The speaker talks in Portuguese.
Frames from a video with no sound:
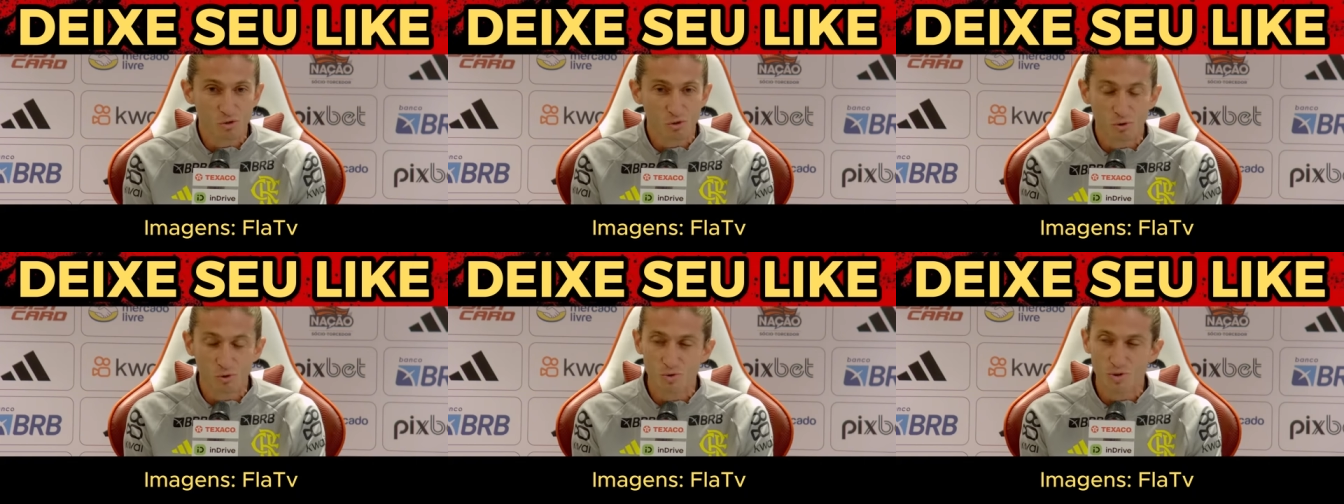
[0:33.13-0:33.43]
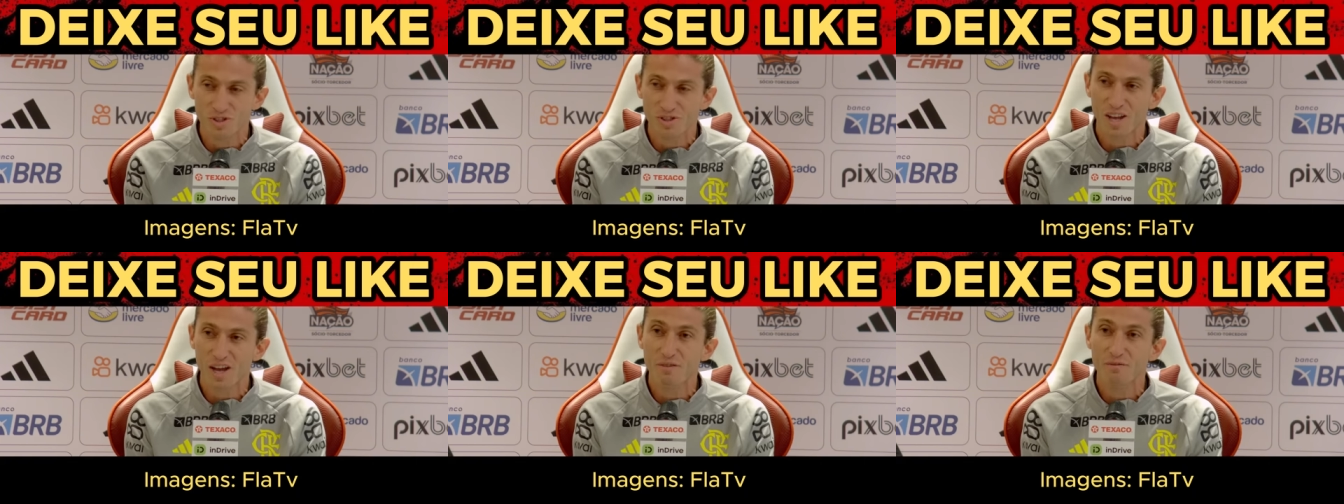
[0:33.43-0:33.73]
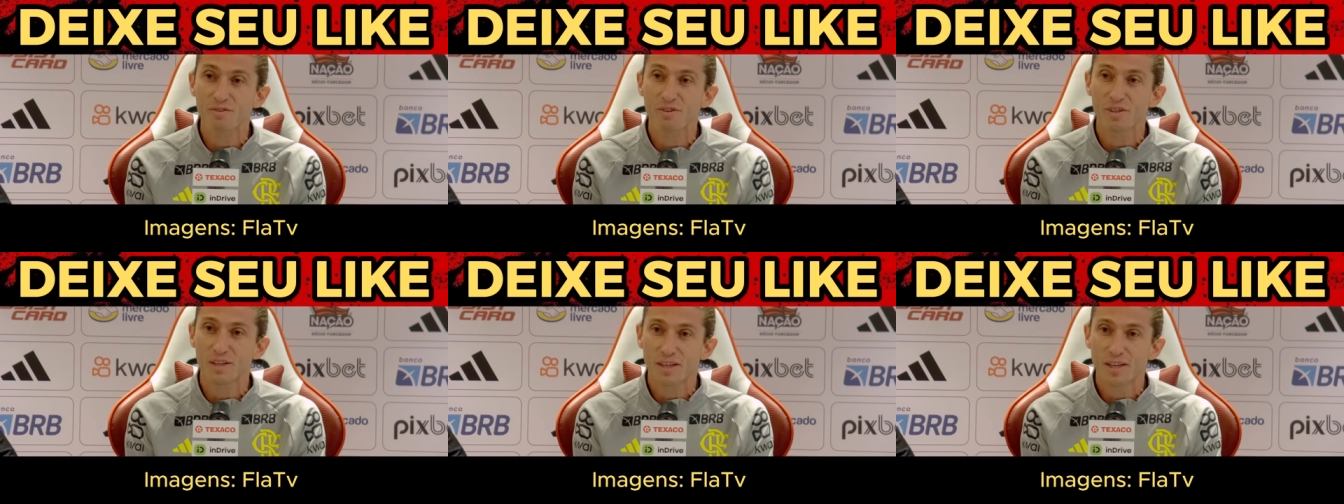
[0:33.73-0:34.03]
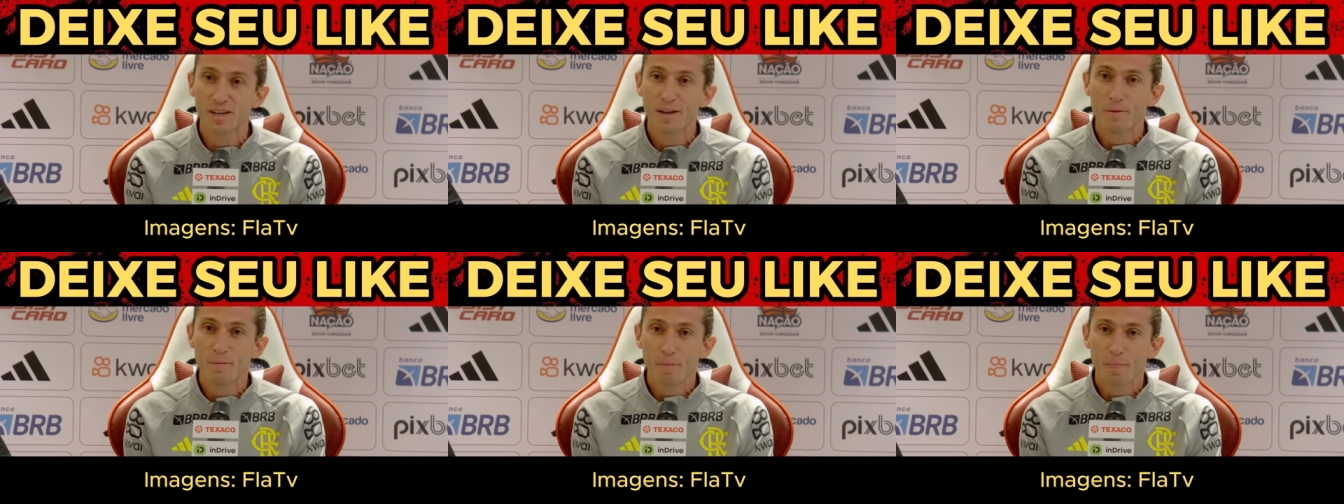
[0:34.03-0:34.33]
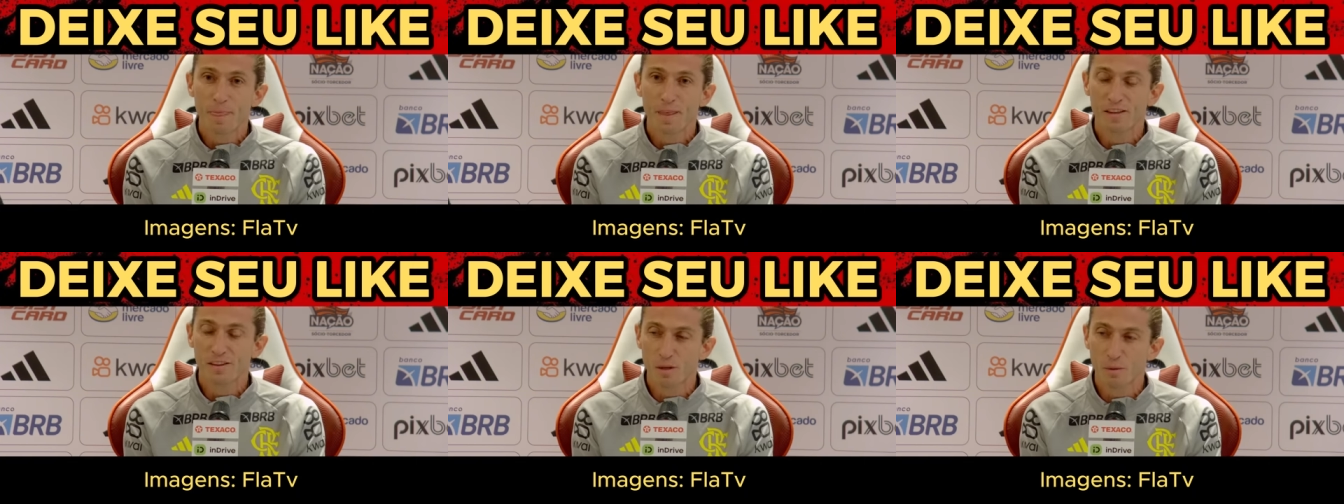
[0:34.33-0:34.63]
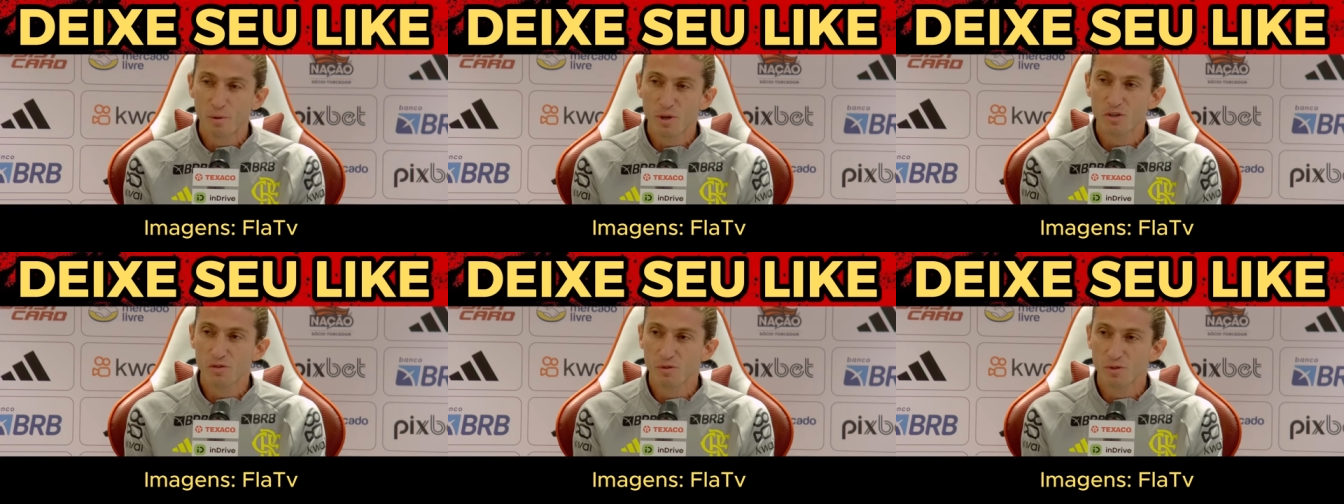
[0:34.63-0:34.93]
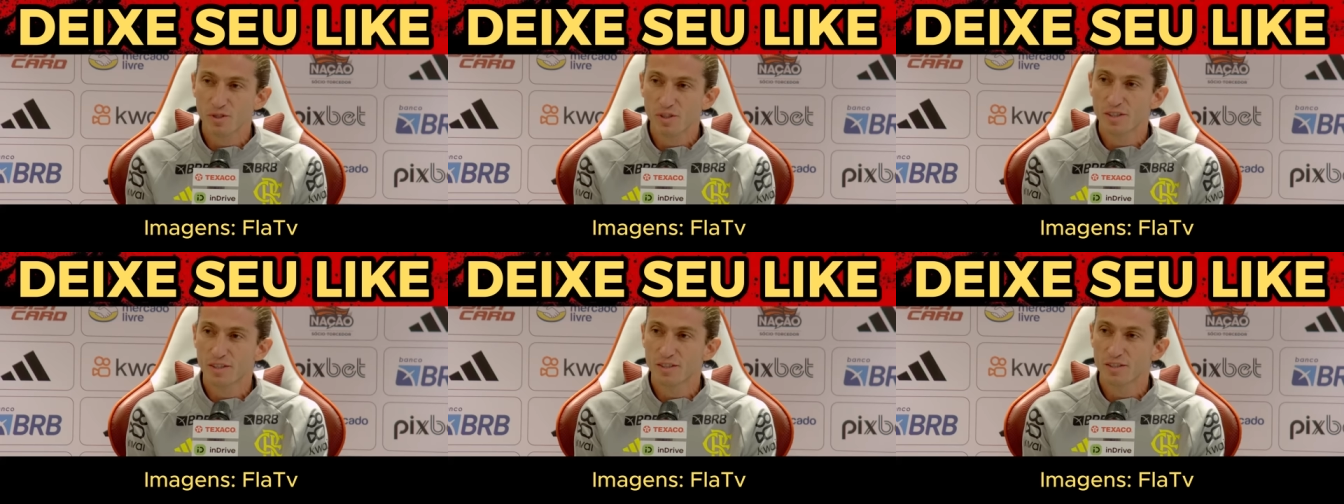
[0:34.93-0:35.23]
de todo o staff e também
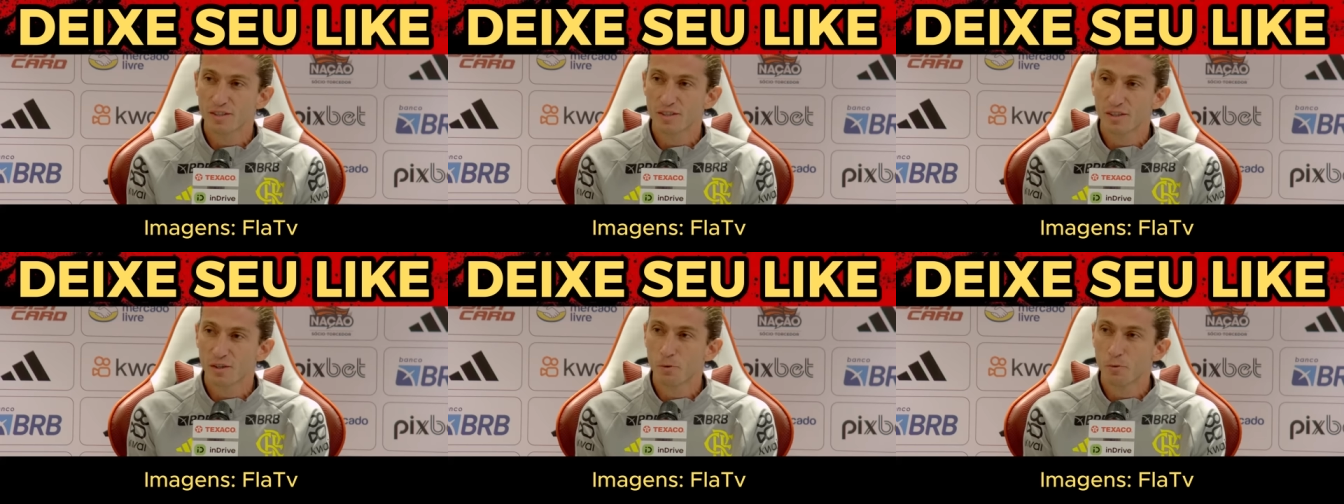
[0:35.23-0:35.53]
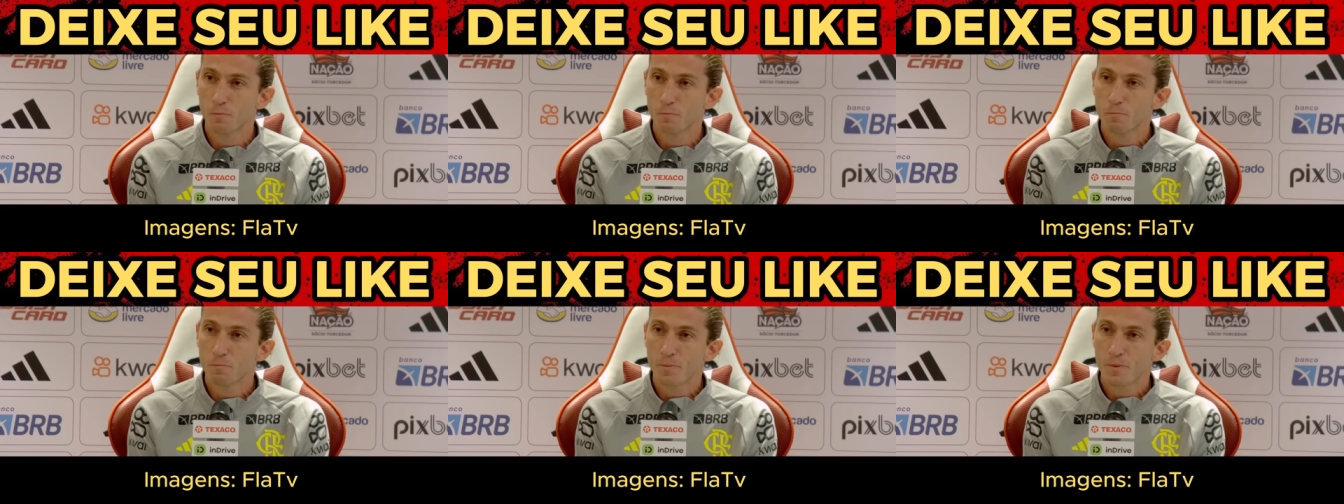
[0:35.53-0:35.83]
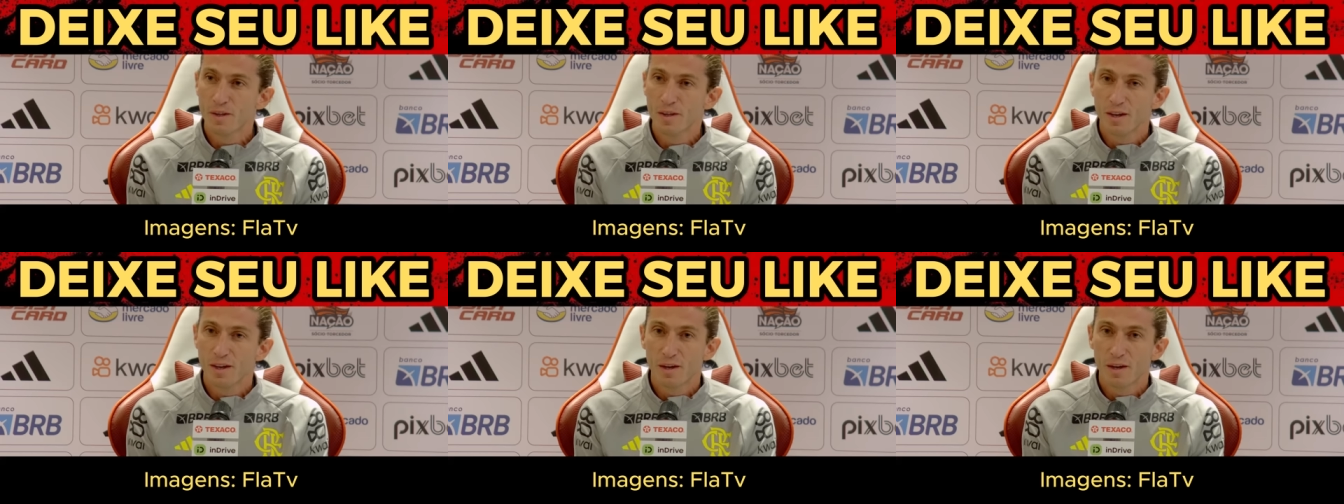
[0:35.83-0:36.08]
de vocês. Então,